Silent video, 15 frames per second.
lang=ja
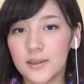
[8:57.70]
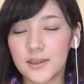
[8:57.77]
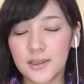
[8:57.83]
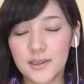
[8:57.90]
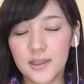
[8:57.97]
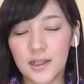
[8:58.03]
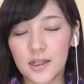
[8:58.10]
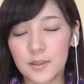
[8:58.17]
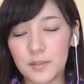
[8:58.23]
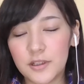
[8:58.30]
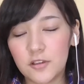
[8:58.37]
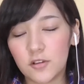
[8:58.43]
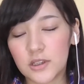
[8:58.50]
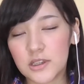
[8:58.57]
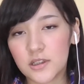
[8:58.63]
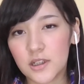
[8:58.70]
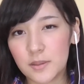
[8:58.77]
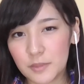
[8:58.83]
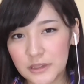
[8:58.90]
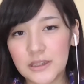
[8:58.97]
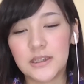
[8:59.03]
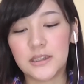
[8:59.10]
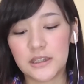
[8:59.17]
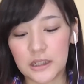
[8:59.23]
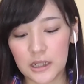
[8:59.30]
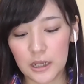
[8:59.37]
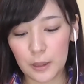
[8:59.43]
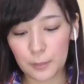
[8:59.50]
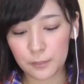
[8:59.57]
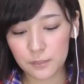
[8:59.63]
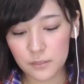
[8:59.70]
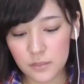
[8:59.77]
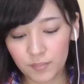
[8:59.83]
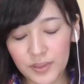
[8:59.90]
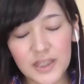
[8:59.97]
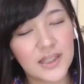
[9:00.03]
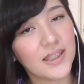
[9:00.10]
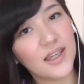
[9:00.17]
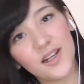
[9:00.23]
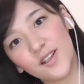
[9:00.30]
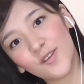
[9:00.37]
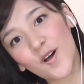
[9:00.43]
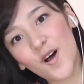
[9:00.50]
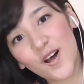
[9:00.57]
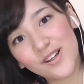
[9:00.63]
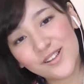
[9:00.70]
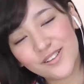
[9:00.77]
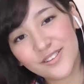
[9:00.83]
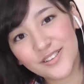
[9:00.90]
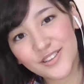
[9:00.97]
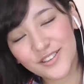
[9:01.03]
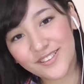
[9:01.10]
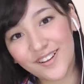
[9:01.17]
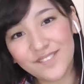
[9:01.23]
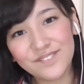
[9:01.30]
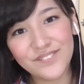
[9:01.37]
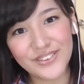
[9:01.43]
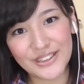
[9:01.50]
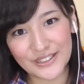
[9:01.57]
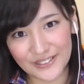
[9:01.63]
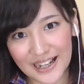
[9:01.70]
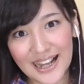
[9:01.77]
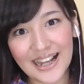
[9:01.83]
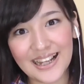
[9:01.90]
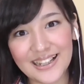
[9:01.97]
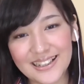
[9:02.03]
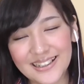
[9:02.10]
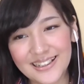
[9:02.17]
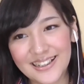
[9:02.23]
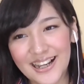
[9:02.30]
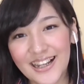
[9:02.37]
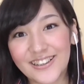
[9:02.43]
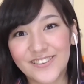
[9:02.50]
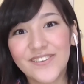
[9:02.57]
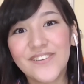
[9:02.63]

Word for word: 残念ながらベッドは作れませんでしたが、ピッケルとスコップとか、あと